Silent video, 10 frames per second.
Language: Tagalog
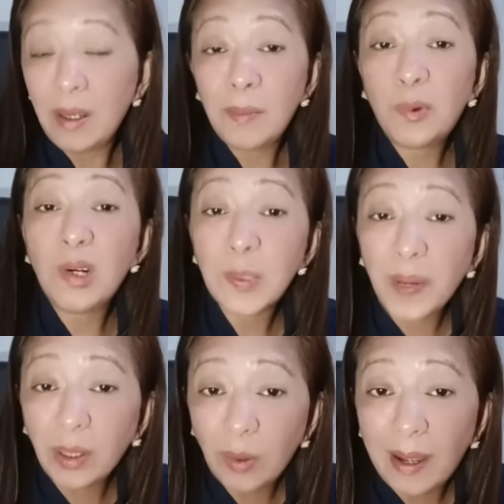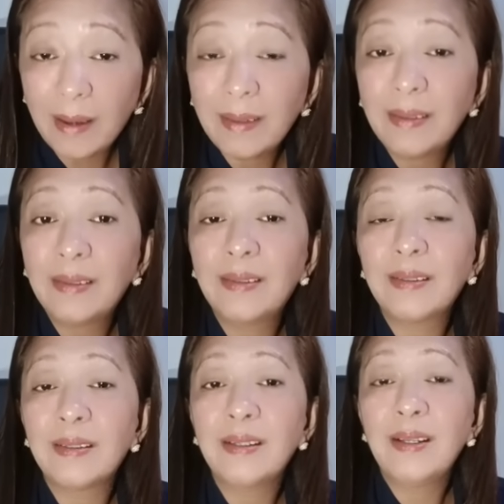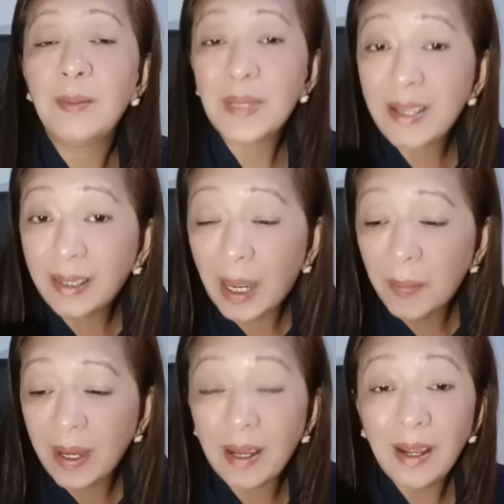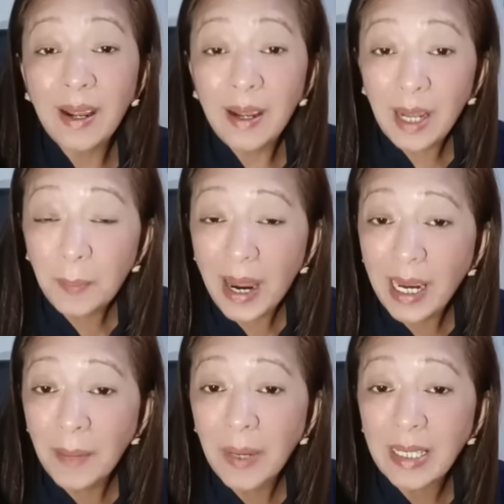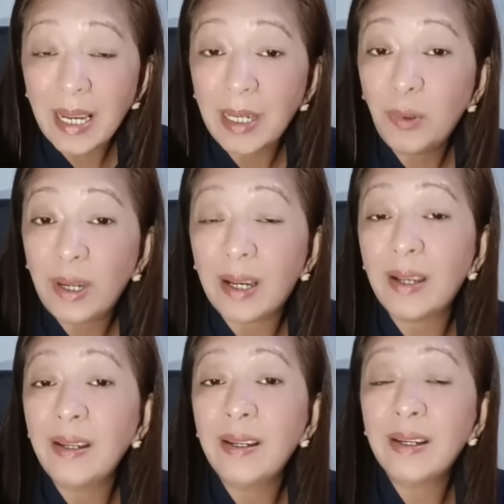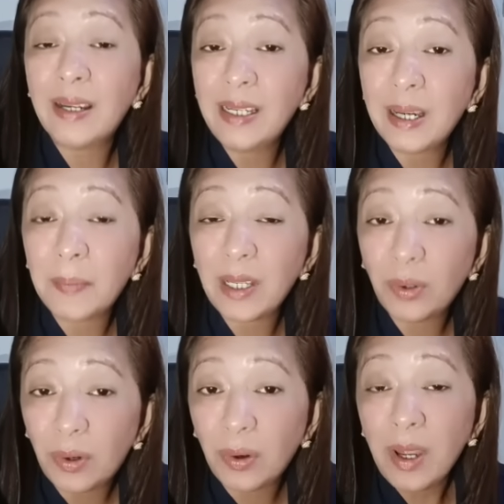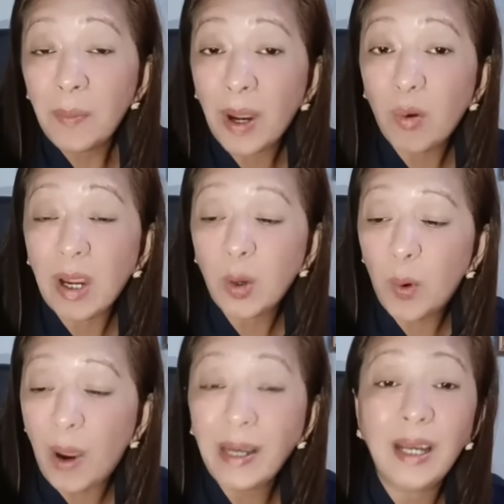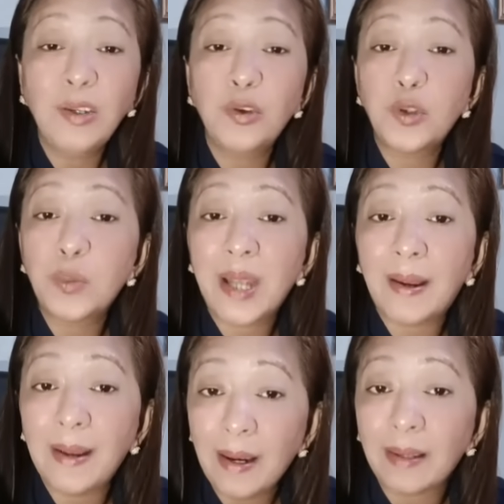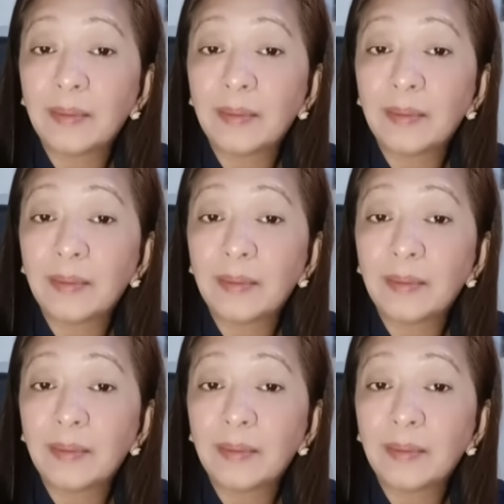O respeto lang. tabi, nagpaalam ka sana muna kay Kalingap Edo bago ka gumawa ng YouTube channel.